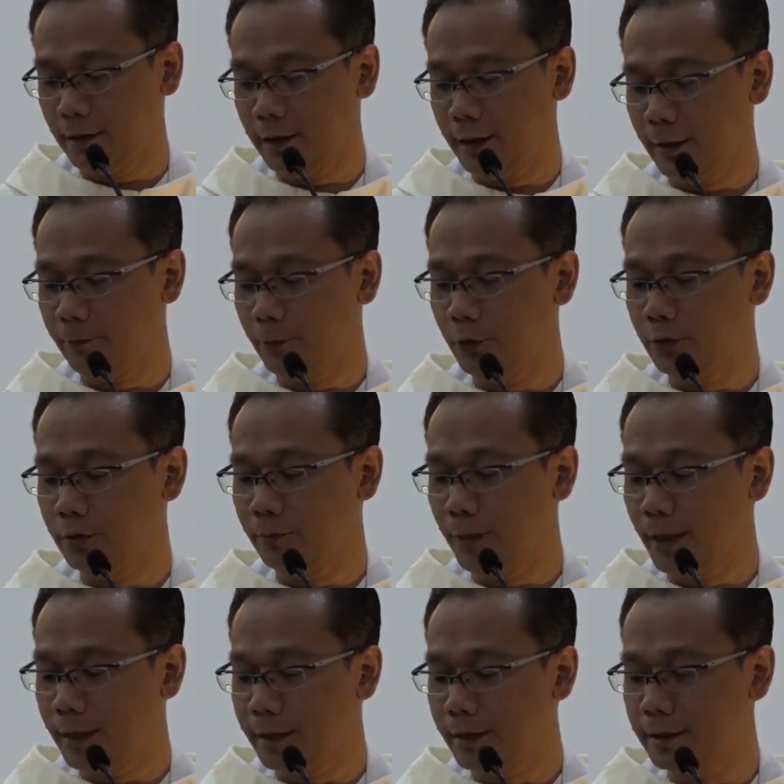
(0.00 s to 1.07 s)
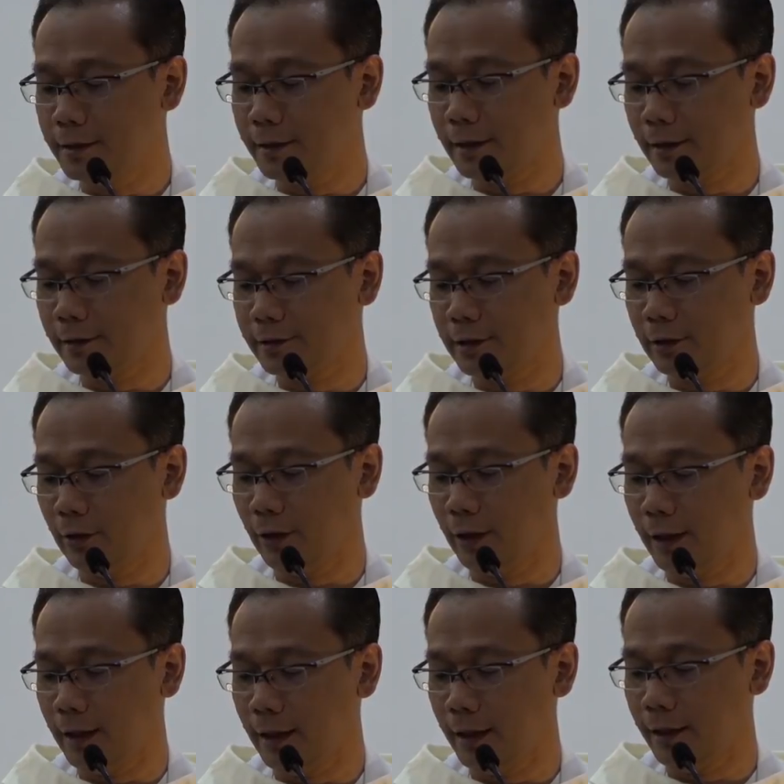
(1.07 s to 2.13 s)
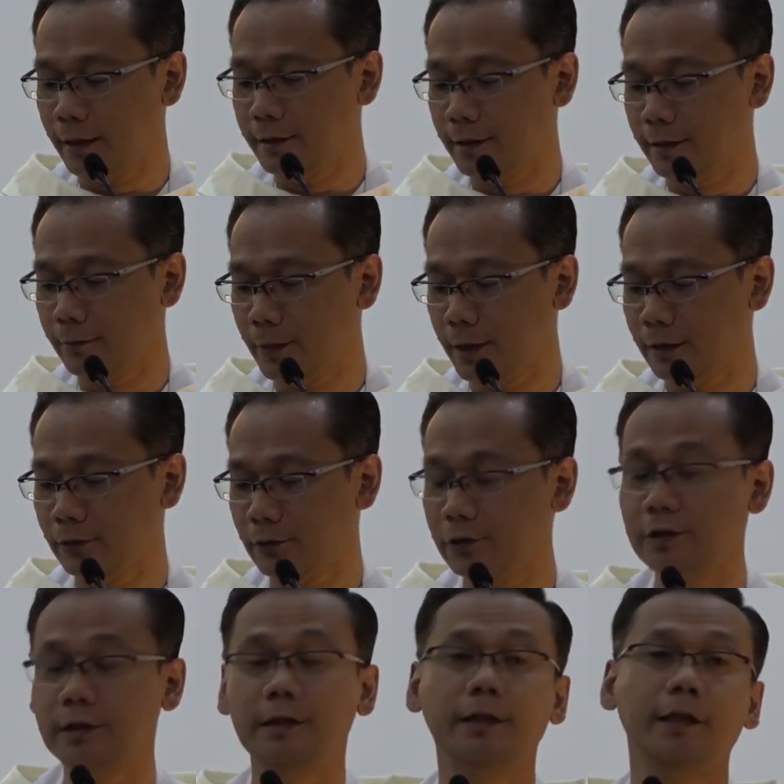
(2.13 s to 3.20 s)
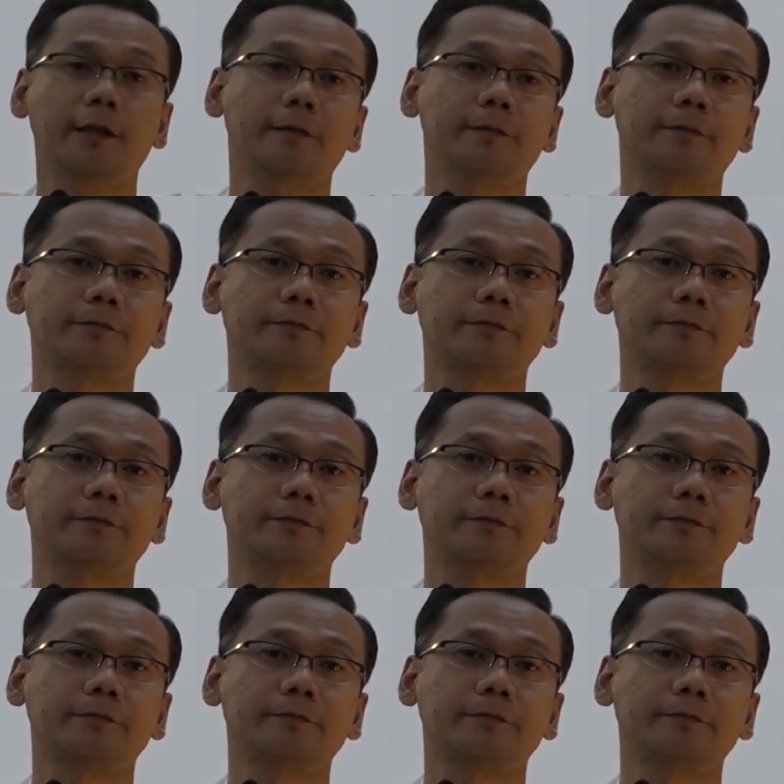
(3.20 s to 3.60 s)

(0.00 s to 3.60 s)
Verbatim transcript: Ia pun makin dikasih oleh Allah dan manusia.